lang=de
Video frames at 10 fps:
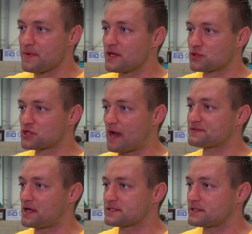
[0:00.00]
dich, du
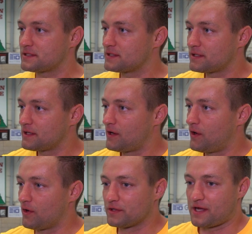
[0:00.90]
schaffst das.
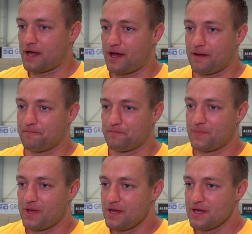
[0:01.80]
Und ähm,
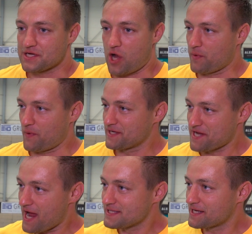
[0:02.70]
ich glaube, ich war nicht
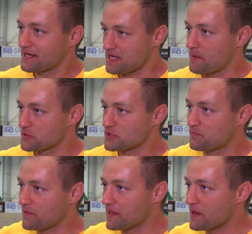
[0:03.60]
der Einzige, das haben
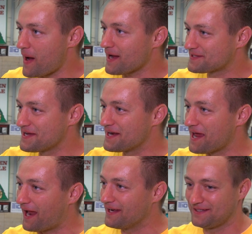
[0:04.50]
bestimmt viele gemacht hier in
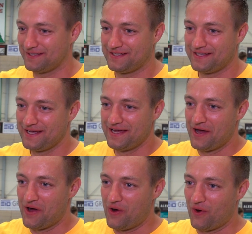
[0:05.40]
der Halle.
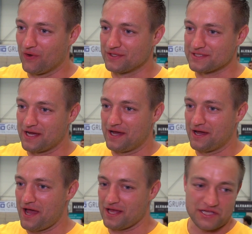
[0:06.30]
Und äh,
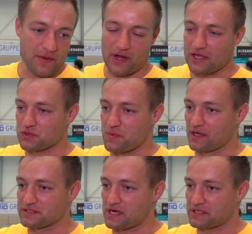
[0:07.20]
er hat selber gerade zu mir
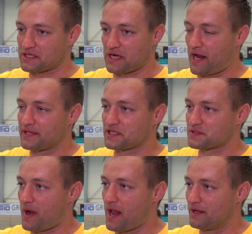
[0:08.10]
gesagt, er hat kein
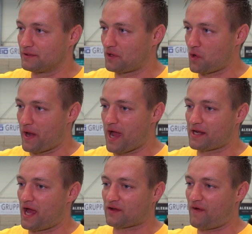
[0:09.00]
einziges Mal darüber
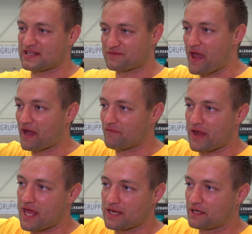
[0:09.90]
nachgedacht, was wäre,
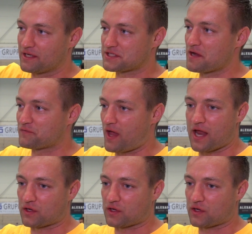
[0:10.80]
wenn er den nicht trifft. Er hat